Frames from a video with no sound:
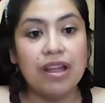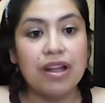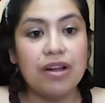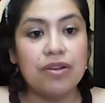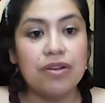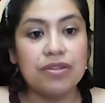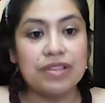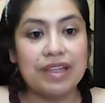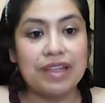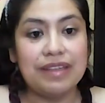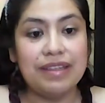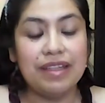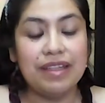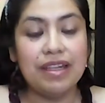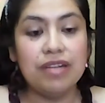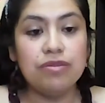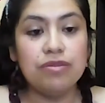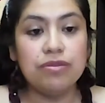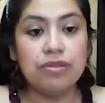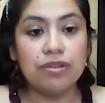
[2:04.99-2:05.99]
los que
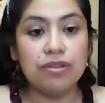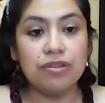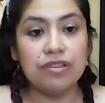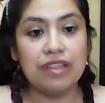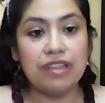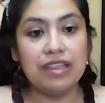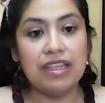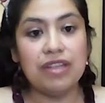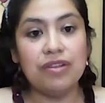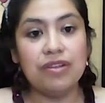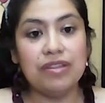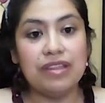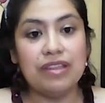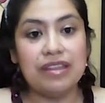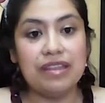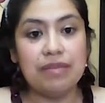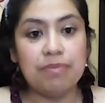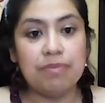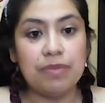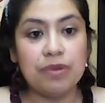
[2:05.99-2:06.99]
tienen un contenido de
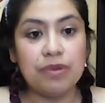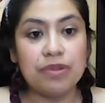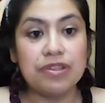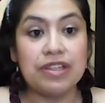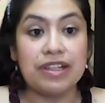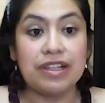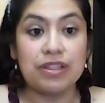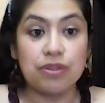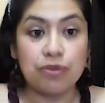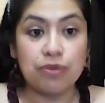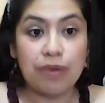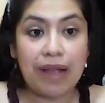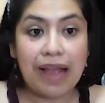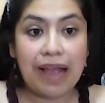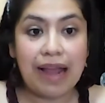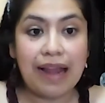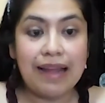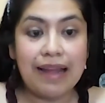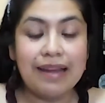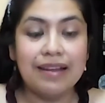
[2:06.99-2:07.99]
tipo
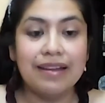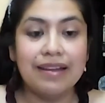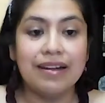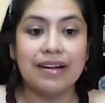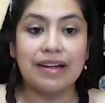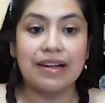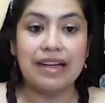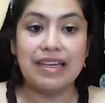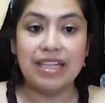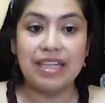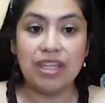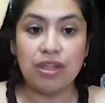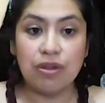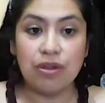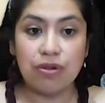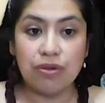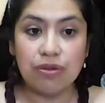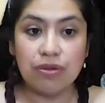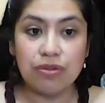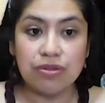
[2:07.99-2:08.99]
sexual,
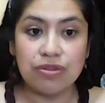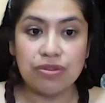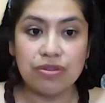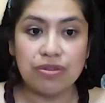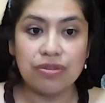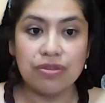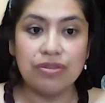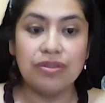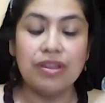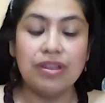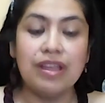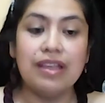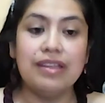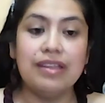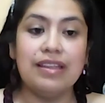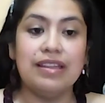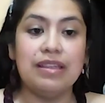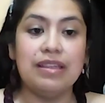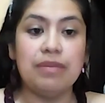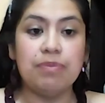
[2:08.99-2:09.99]
religioso,
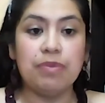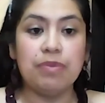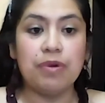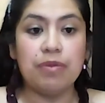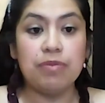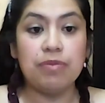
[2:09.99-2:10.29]
de tipo